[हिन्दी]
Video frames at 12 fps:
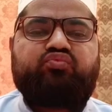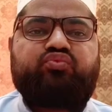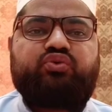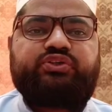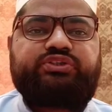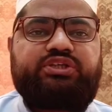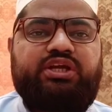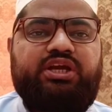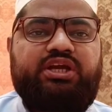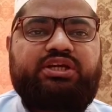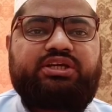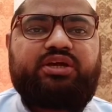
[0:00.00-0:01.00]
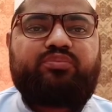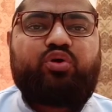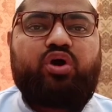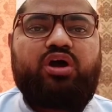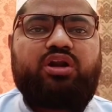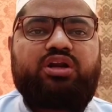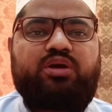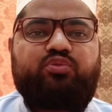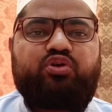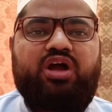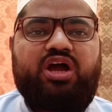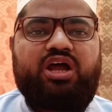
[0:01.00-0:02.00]
वो ये कि
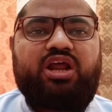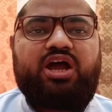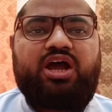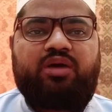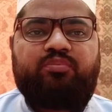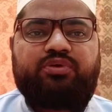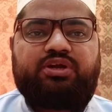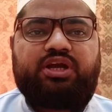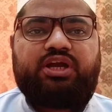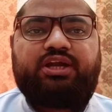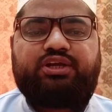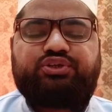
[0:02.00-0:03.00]
मुहर्रमुल हराम के